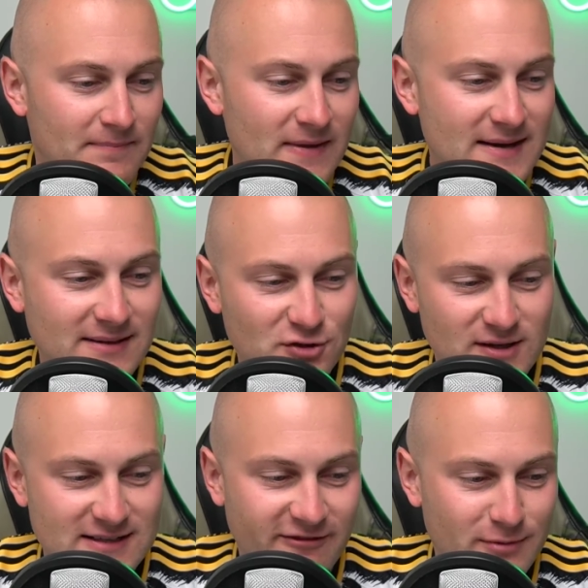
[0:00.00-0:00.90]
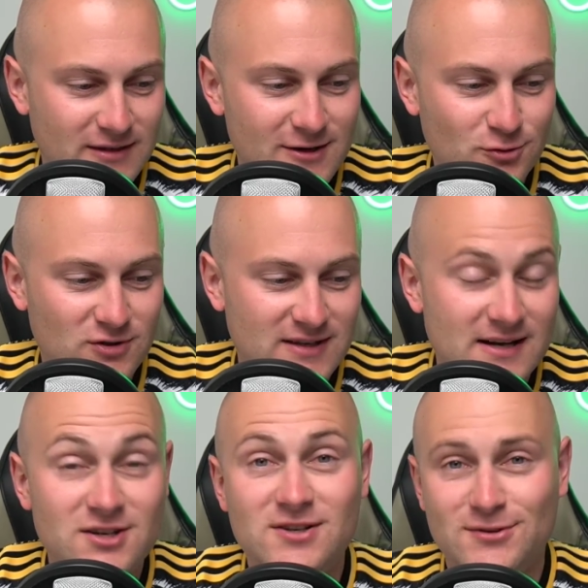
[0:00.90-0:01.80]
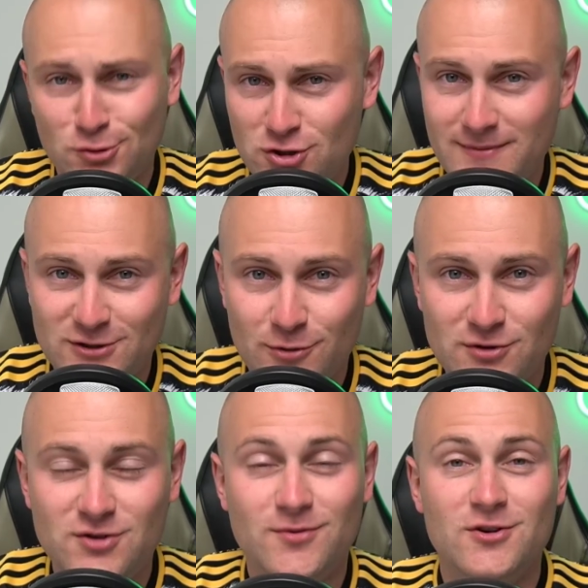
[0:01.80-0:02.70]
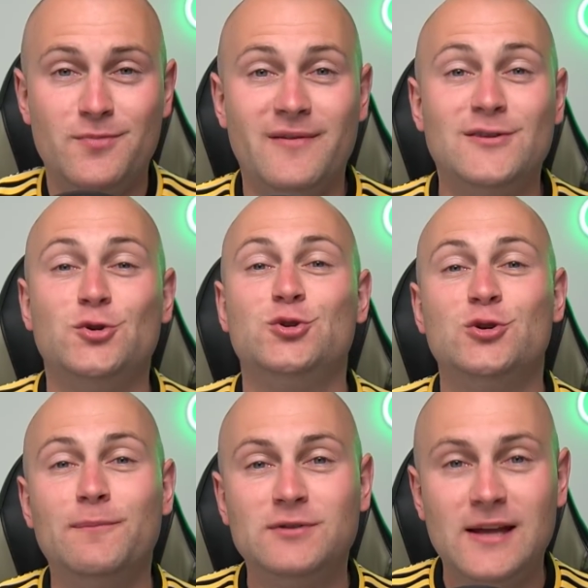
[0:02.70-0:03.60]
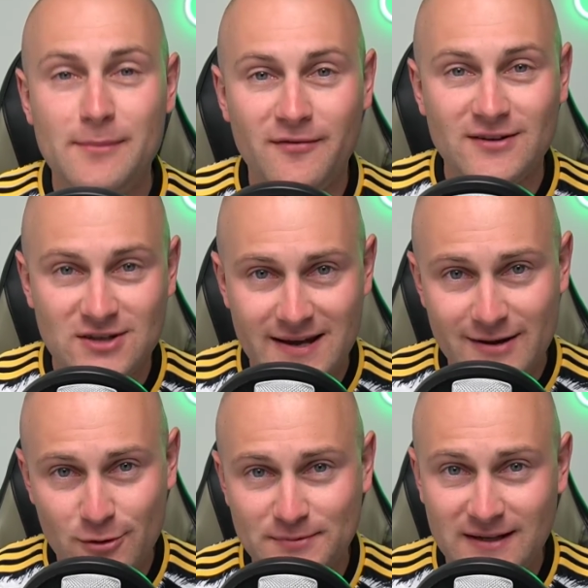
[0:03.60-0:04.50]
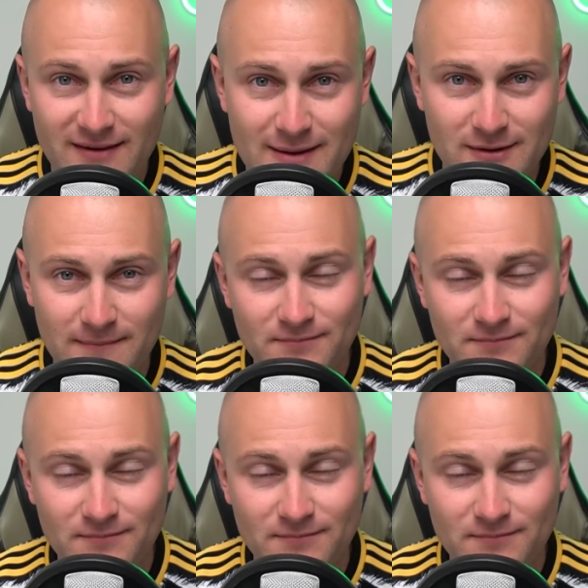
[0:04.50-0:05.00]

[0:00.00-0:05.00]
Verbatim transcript: Jak zawsze kasa w BetClicku do zgarnięcia, co trzeba zrobić, żeby o nią powalczyć? Subskrybować kanał, obstawiamy.